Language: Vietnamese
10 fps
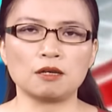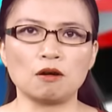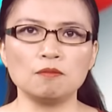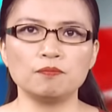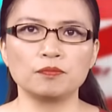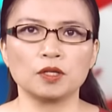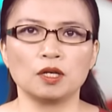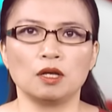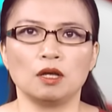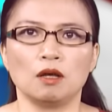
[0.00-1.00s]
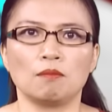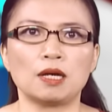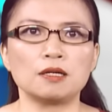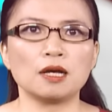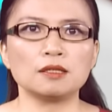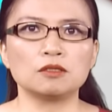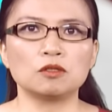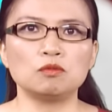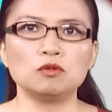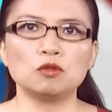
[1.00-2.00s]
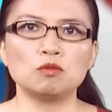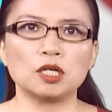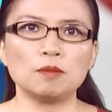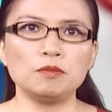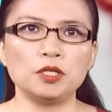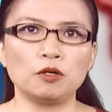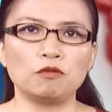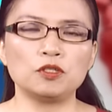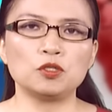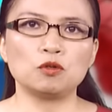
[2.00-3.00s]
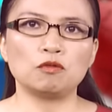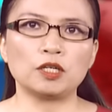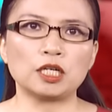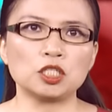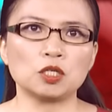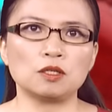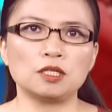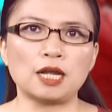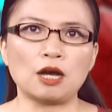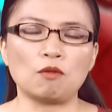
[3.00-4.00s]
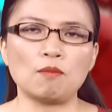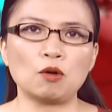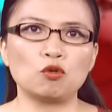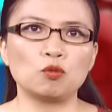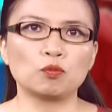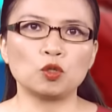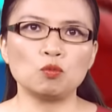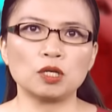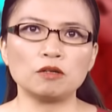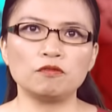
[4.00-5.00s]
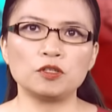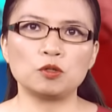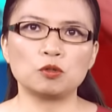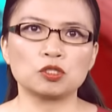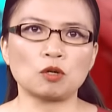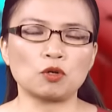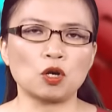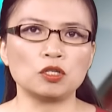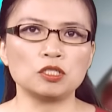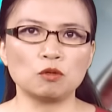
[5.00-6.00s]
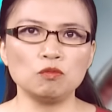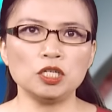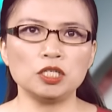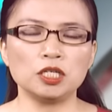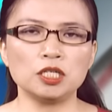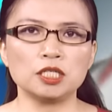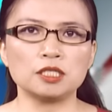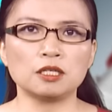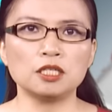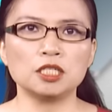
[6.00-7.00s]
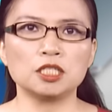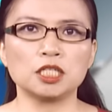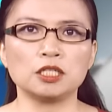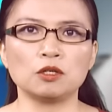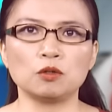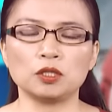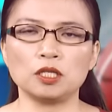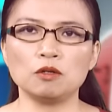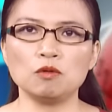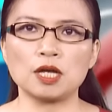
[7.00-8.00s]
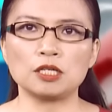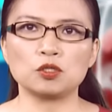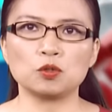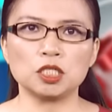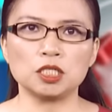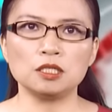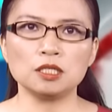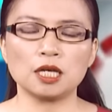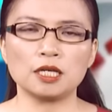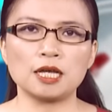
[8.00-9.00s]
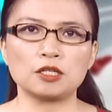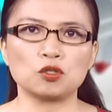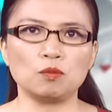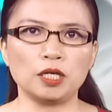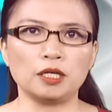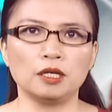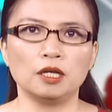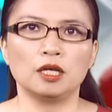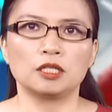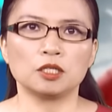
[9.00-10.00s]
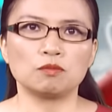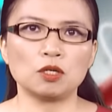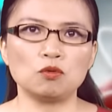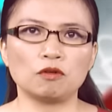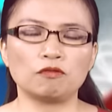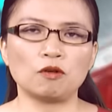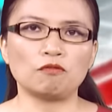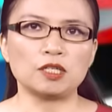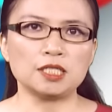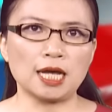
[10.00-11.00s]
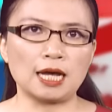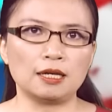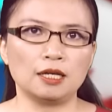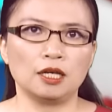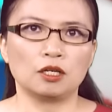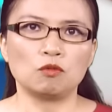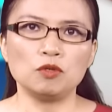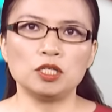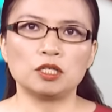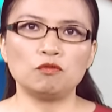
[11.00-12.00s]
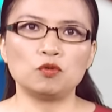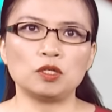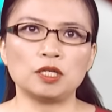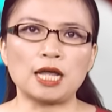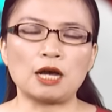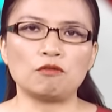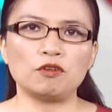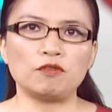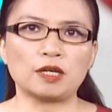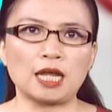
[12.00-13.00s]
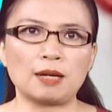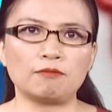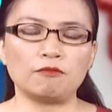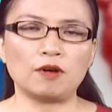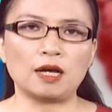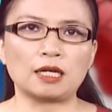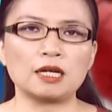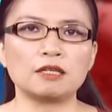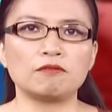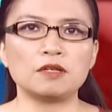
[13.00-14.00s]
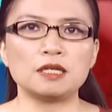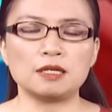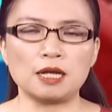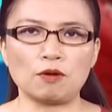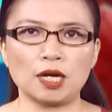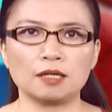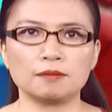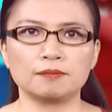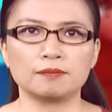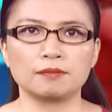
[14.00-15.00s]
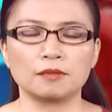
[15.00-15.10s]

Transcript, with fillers: thời gian đó. Bariat cũng cung cấp nhiều ví dụ về các trò lừa đảo bao gồm tung các video giọng nói giống như những người dẫn chương trình nổi tiếng của đài số 9 hay đài số 7 trong các cuộc phỏng vấn giả, cũng như các vụ lừa đảo về việc làm và các hành vi lừa đảo khác.